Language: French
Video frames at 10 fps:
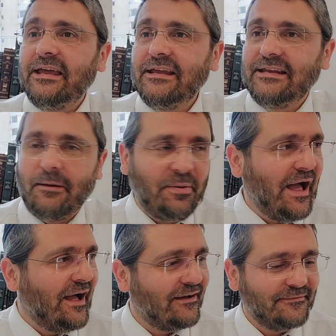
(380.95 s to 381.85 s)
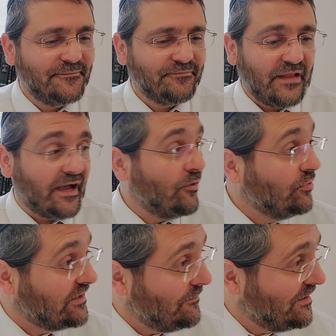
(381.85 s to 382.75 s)
il n'y a pas.
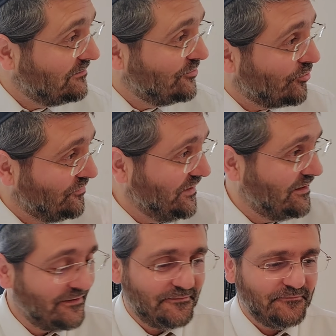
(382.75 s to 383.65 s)
Arichut Yamim, longue vie.